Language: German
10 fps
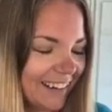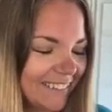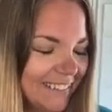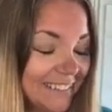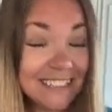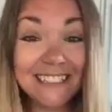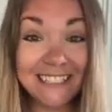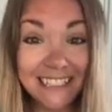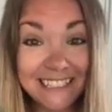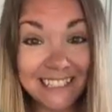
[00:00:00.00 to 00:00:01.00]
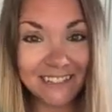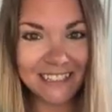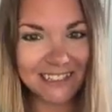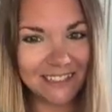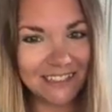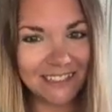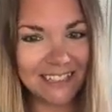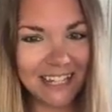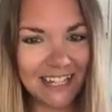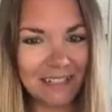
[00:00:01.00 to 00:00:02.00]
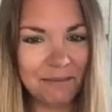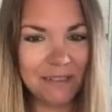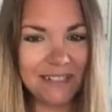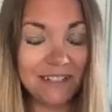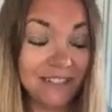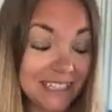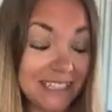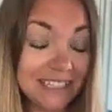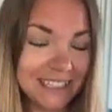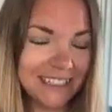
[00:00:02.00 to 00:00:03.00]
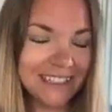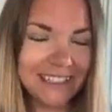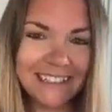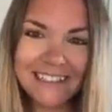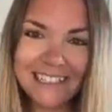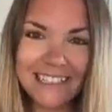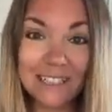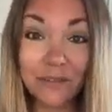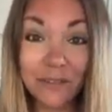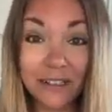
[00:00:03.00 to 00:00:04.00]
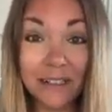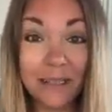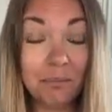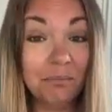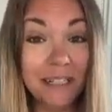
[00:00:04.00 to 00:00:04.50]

Und das Letzte, was ich euch noch zeigen möchte, was drin ist, ist wirklich